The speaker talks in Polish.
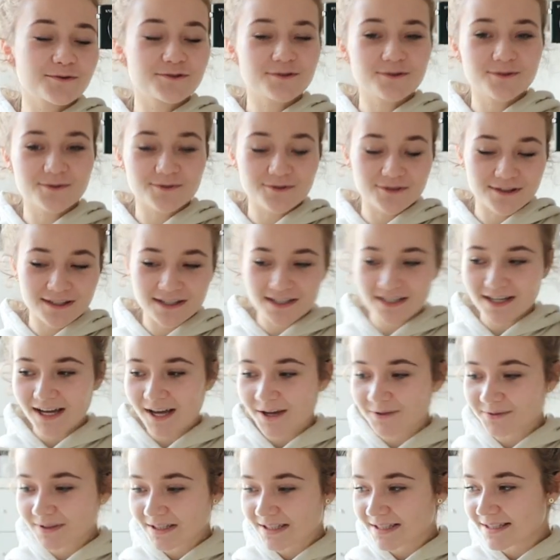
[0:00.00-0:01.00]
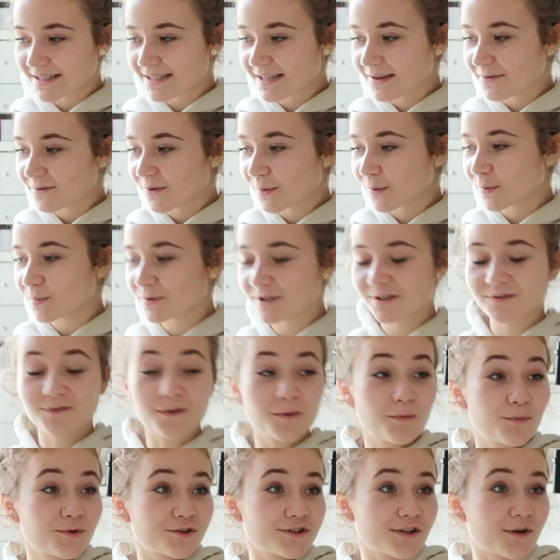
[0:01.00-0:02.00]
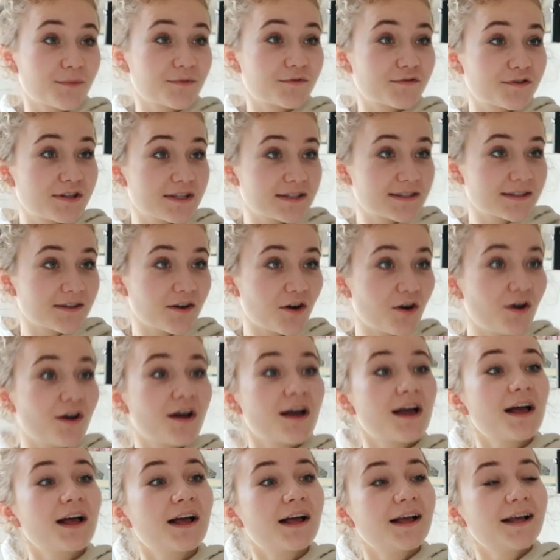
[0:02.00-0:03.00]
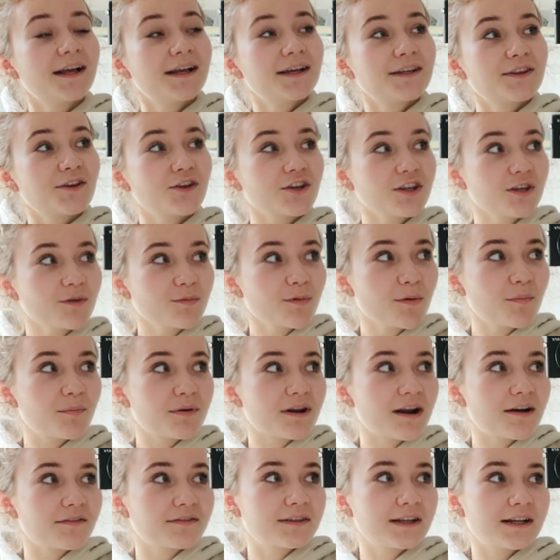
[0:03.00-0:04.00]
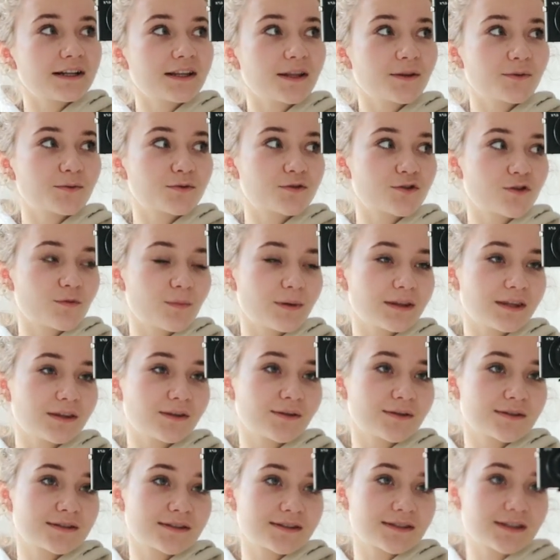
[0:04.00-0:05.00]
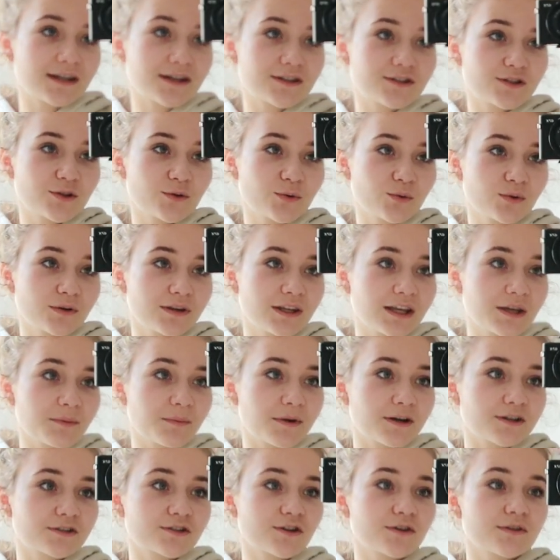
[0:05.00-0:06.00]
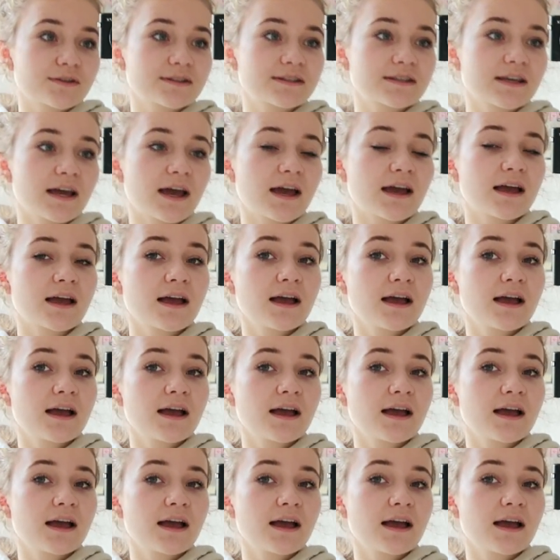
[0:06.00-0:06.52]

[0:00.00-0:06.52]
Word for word: ludzi, którzy narzekają na siedzenie w domu, przecież w domu można robić wszystko. No i niby prawda, ale na dłuższą metę to jest strasznie nudne i męczące.